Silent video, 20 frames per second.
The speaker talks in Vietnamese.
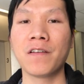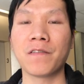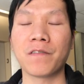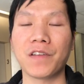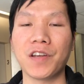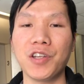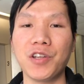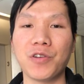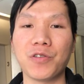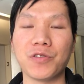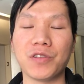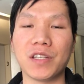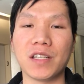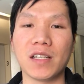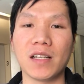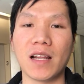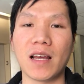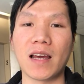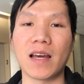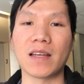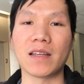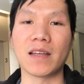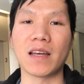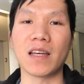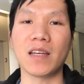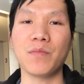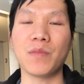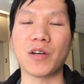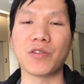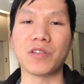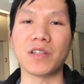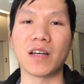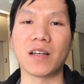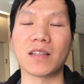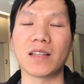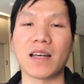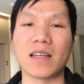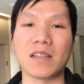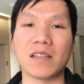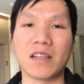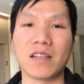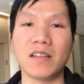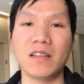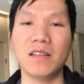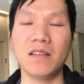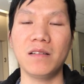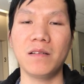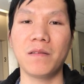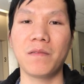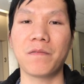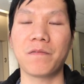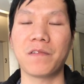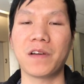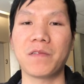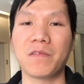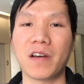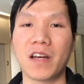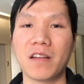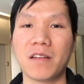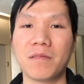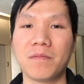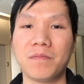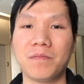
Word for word: ví dụ như là giấy bảo trợ tài chính, vân vân.